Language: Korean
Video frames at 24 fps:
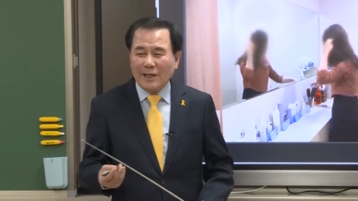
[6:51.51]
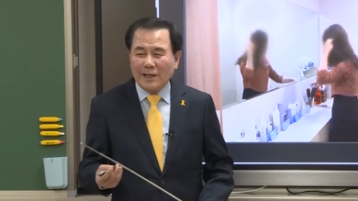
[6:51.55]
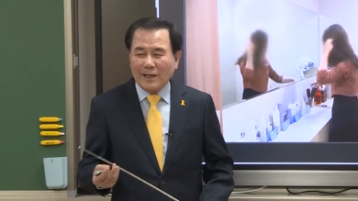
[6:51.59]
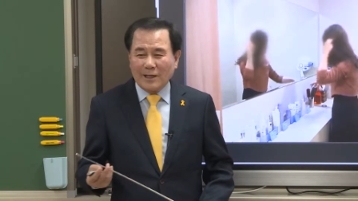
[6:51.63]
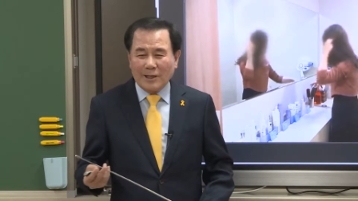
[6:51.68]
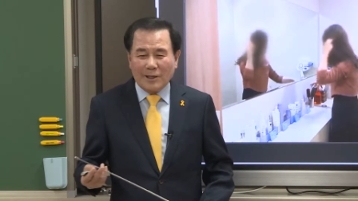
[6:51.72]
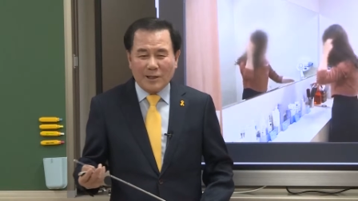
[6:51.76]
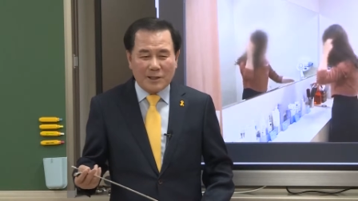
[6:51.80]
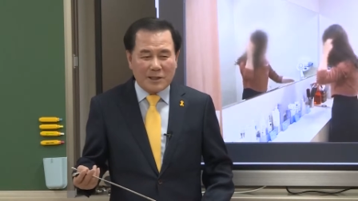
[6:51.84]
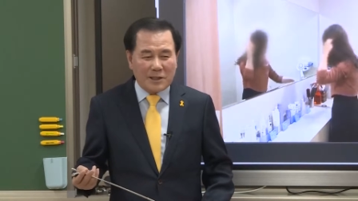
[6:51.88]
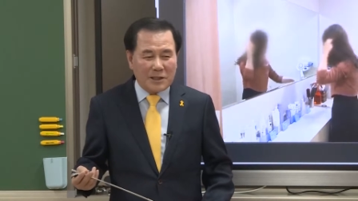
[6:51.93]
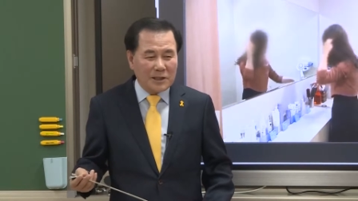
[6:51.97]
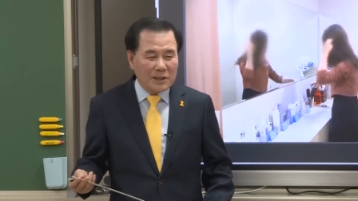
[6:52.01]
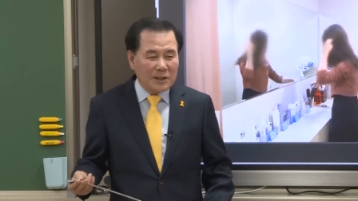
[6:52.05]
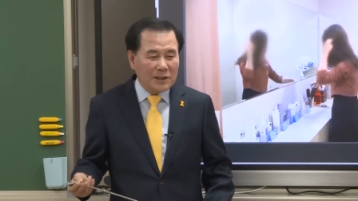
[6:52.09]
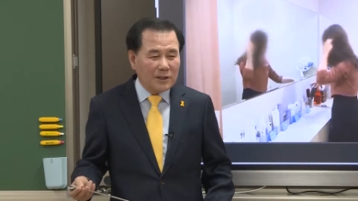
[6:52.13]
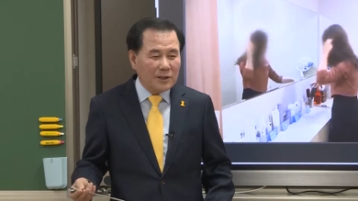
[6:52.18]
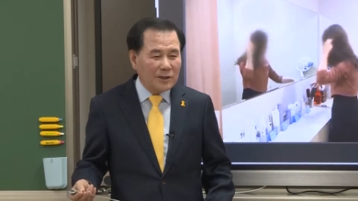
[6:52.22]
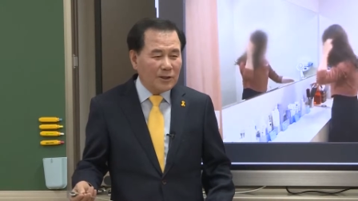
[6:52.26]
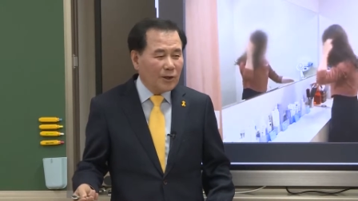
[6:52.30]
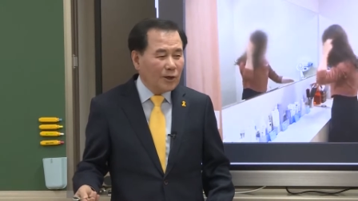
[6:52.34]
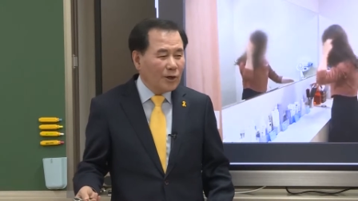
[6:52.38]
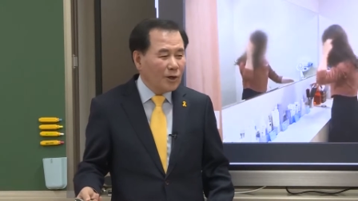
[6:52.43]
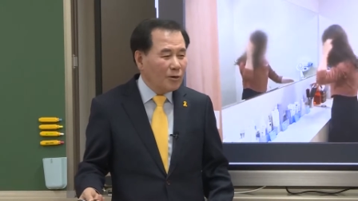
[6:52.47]
그것이
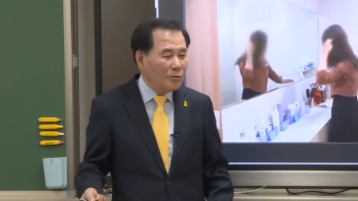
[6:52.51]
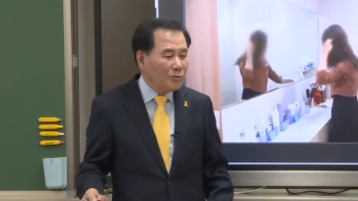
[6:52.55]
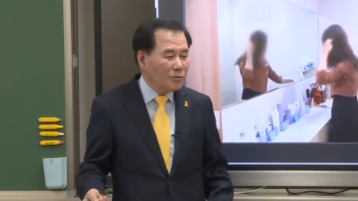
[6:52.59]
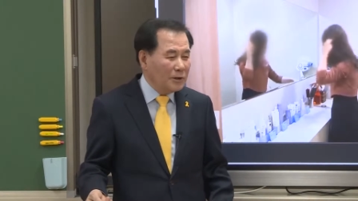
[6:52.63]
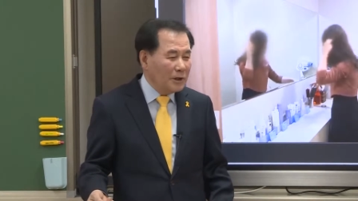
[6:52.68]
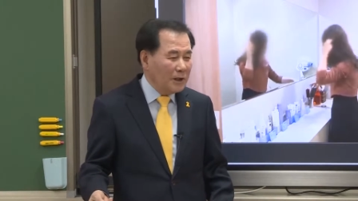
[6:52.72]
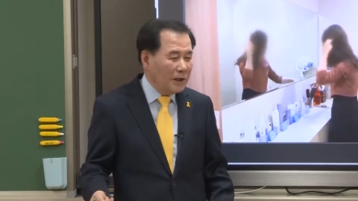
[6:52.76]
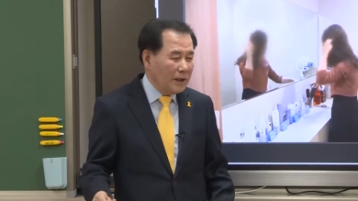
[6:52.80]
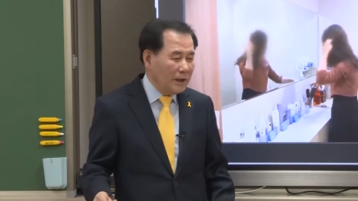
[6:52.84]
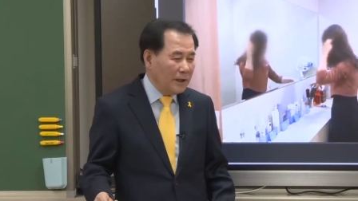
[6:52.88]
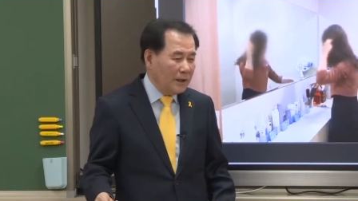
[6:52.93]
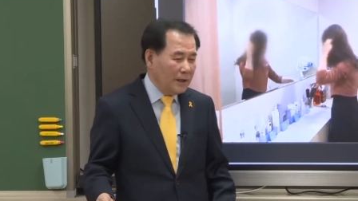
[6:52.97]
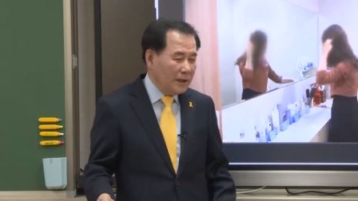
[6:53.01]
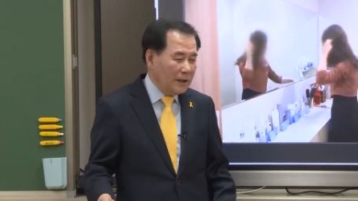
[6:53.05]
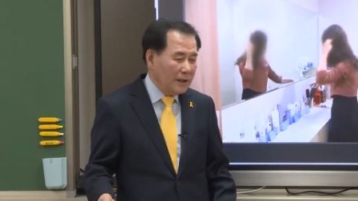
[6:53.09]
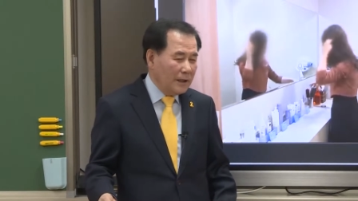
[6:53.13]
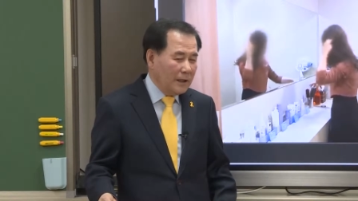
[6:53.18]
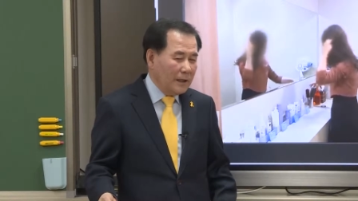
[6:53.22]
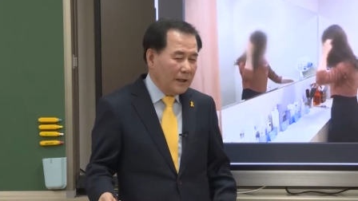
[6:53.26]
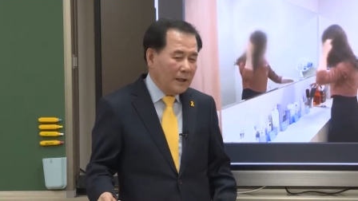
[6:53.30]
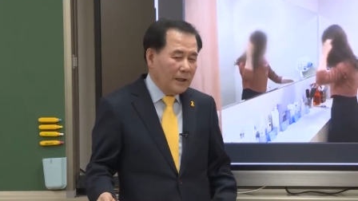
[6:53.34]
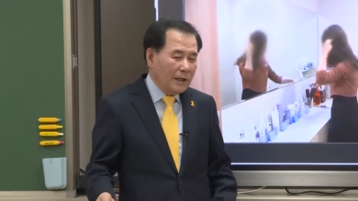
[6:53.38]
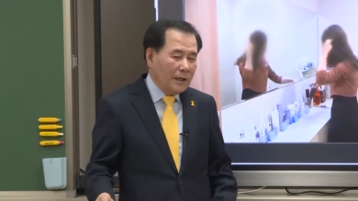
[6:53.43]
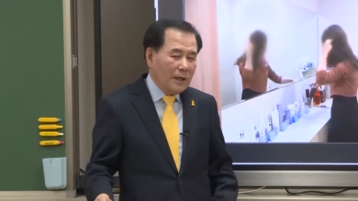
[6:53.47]
여러분이
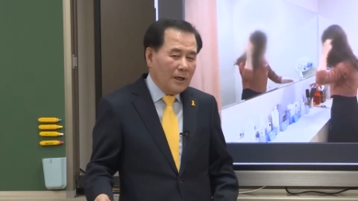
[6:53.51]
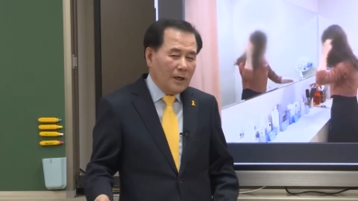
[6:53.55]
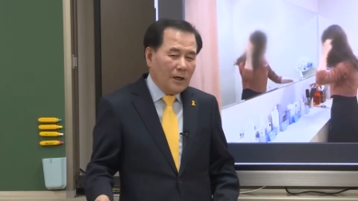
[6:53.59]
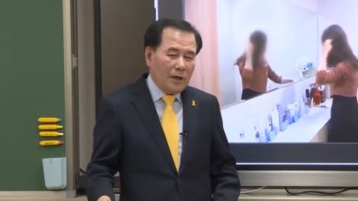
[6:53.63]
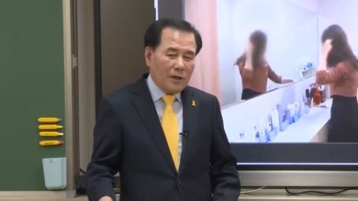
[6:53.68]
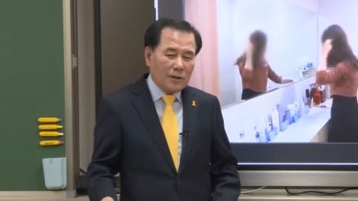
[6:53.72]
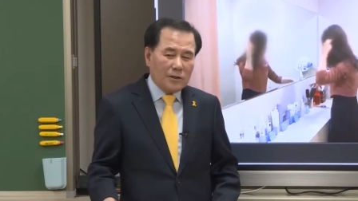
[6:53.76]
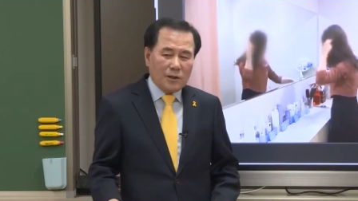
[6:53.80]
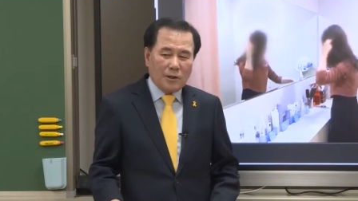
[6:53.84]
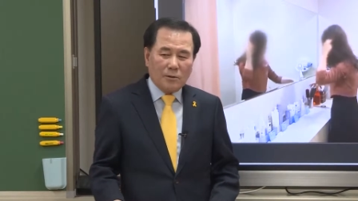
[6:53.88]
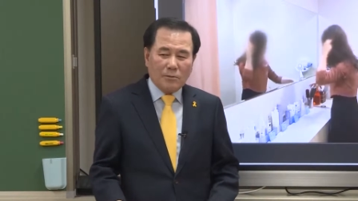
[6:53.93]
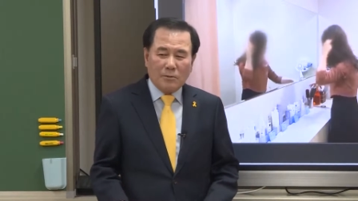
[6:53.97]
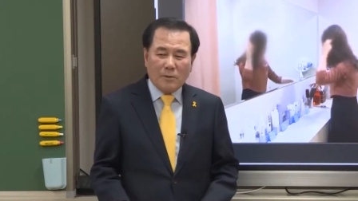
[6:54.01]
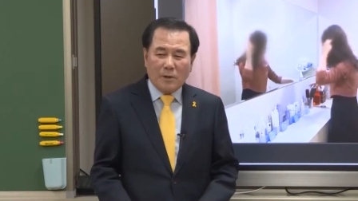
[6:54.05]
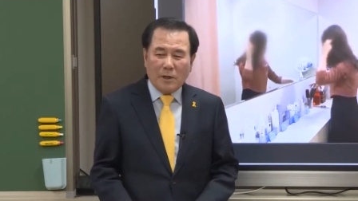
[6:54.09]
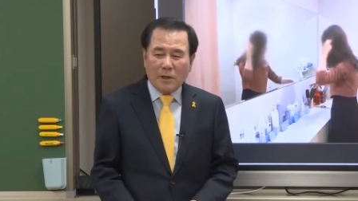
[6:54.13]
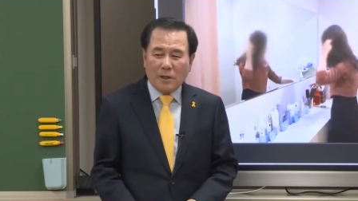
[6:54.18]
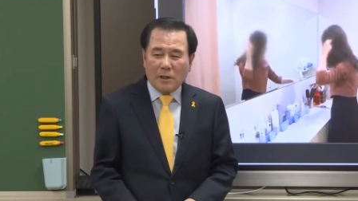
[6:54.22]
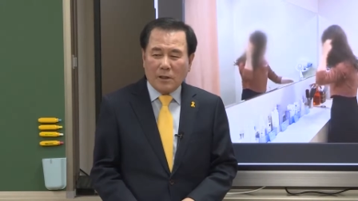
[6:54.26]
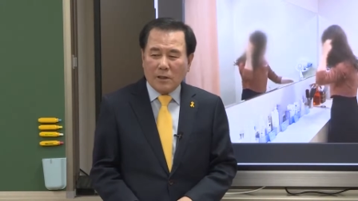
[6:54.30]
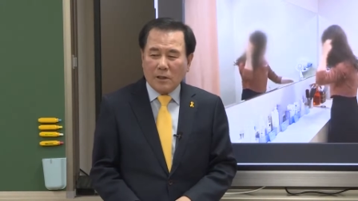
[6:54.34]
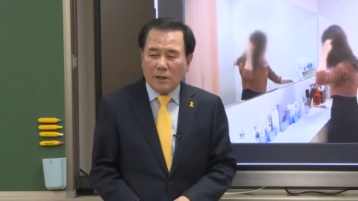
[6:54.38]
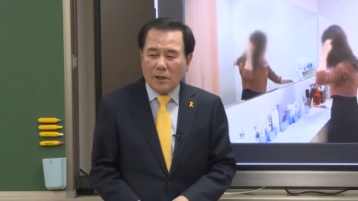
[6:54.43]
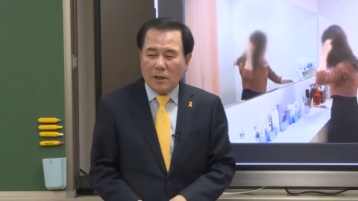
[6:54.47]
아,
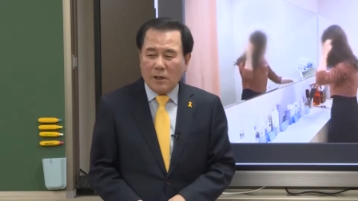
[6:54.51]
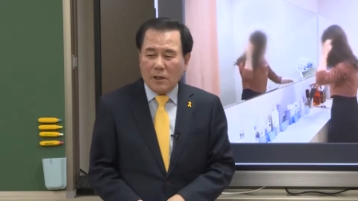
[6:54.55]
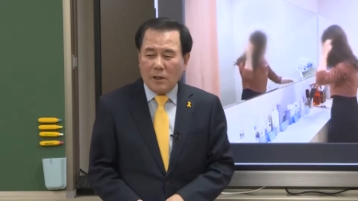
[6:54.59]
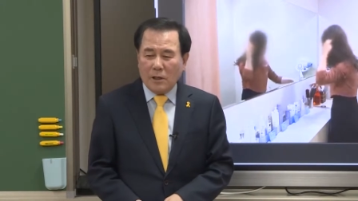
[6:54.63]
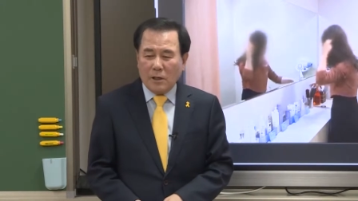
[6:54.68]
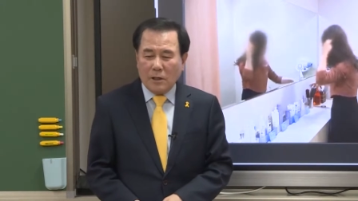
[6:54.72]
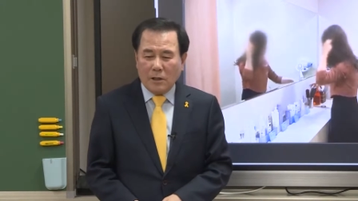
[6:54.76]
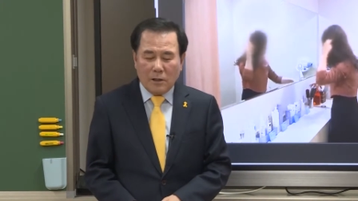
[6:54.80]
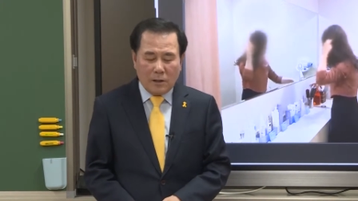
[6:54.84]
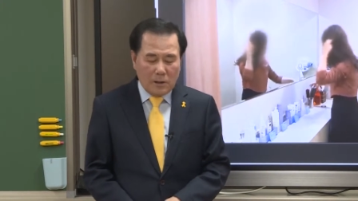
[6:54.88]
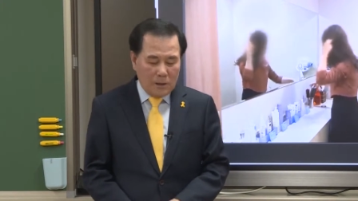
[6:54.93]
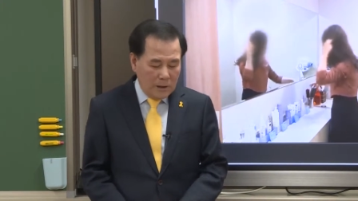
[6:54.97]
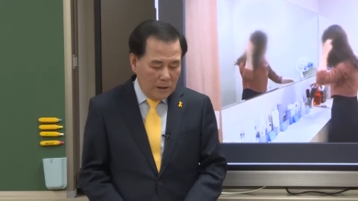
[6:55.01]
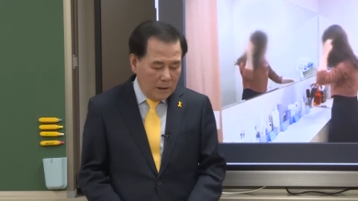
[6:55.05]
정말 아,